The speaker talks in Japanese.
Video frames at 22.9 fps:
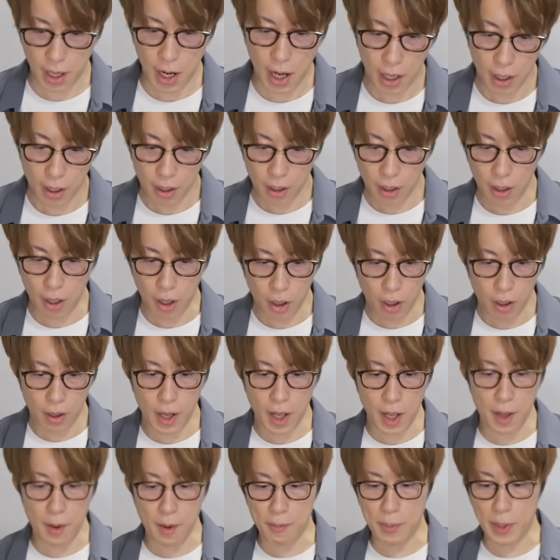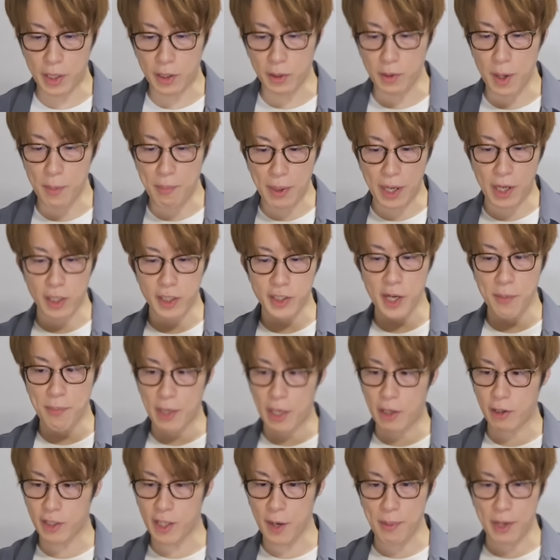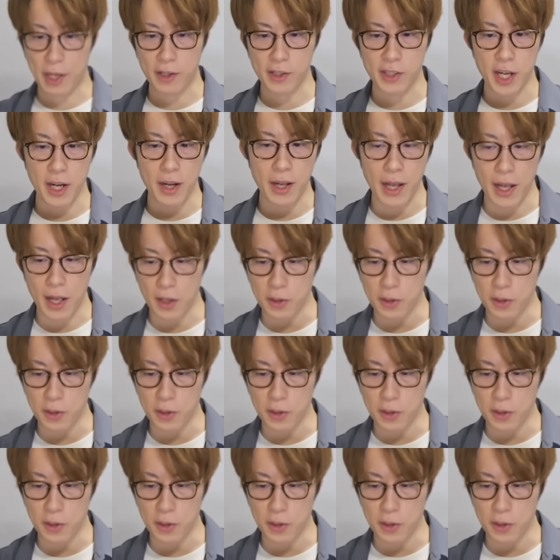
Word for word: あ、えー、びっくりびっくりしたびっくりしたびっくりした。